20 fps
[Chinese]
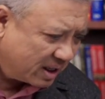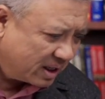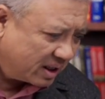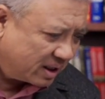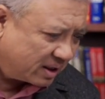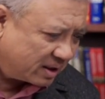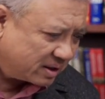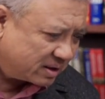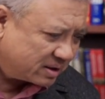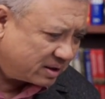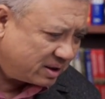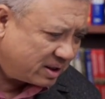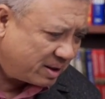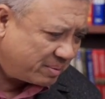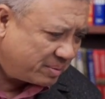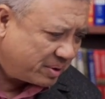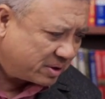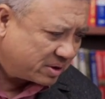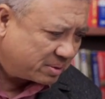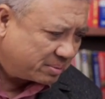好，今天
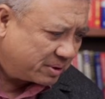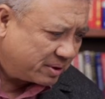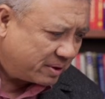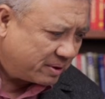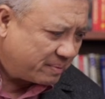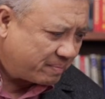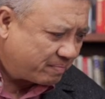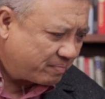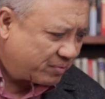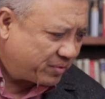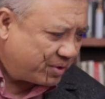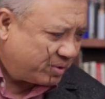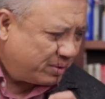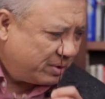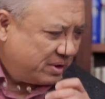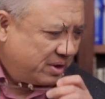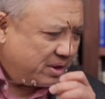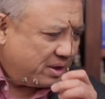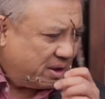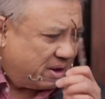没有什么
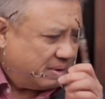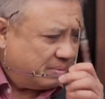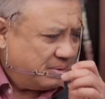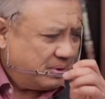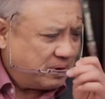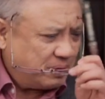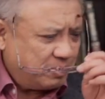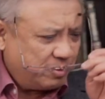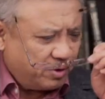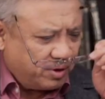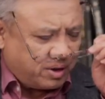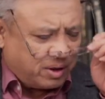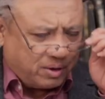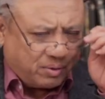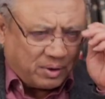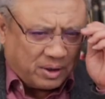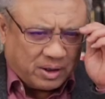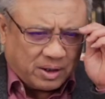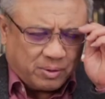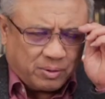问题哈，没有什么问题的
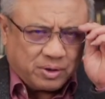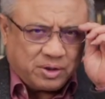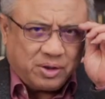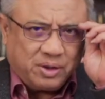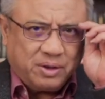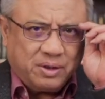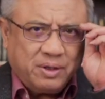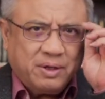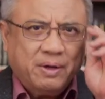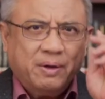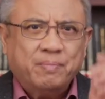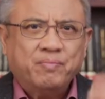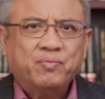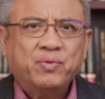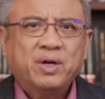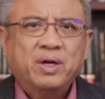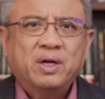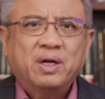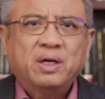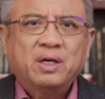话呢，我就
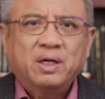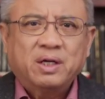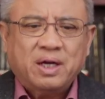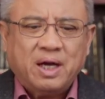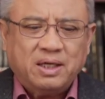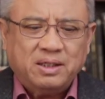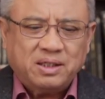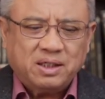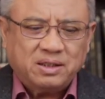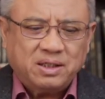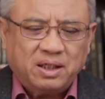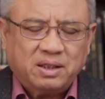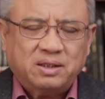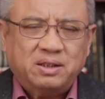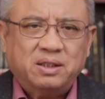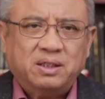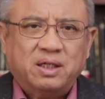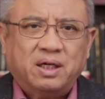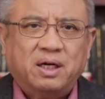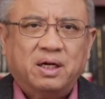看一下上
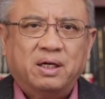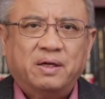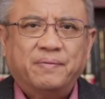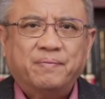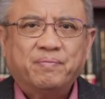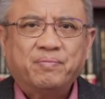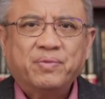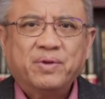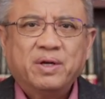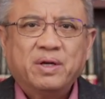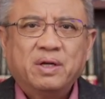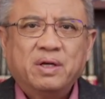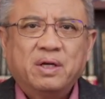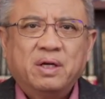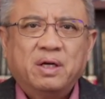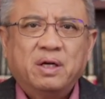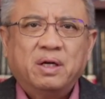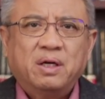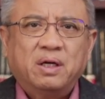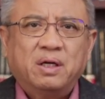次的哈，
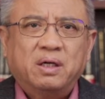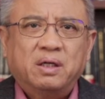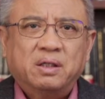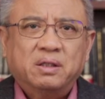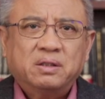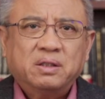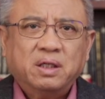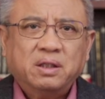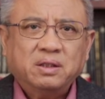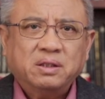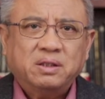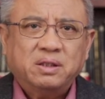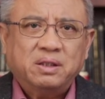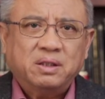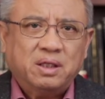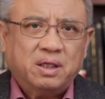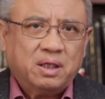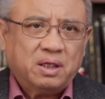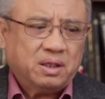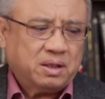上一次
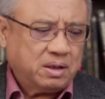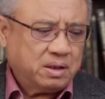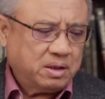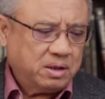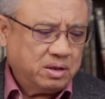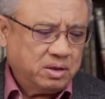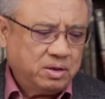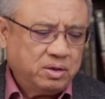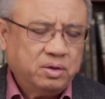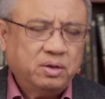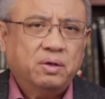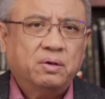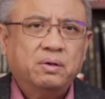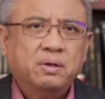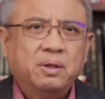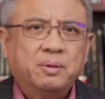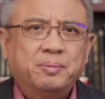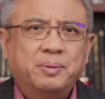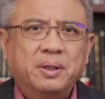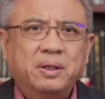呢有
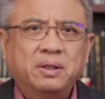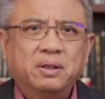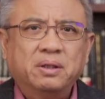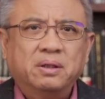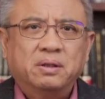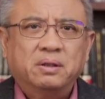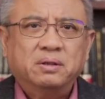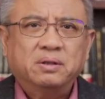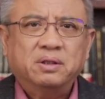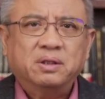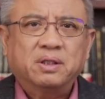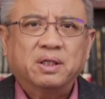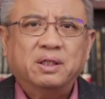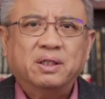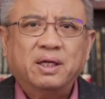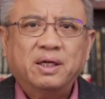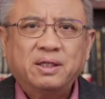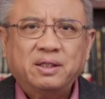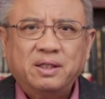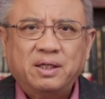一位朋友就
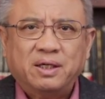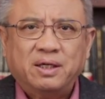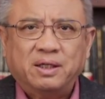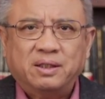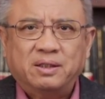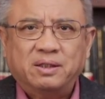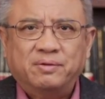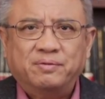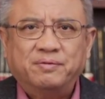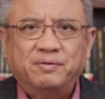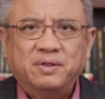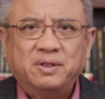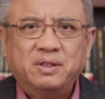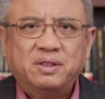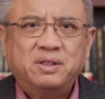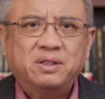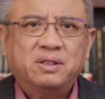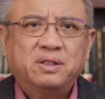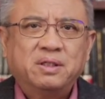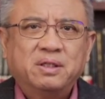
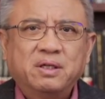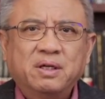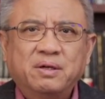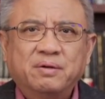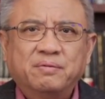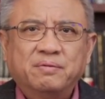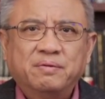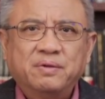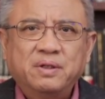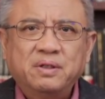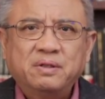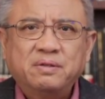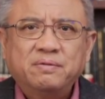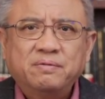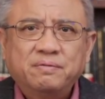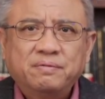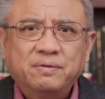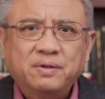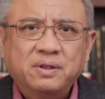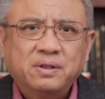Connecticut
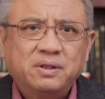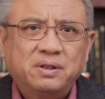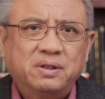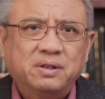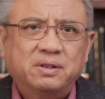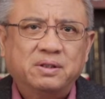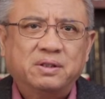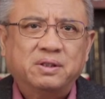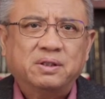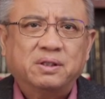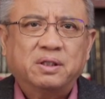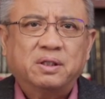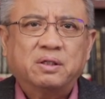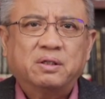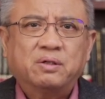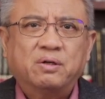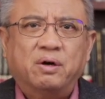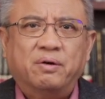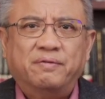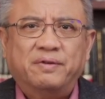versus
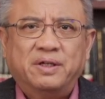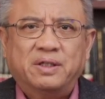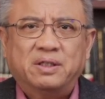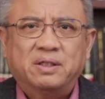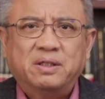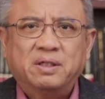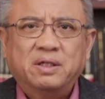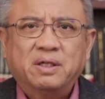COVID，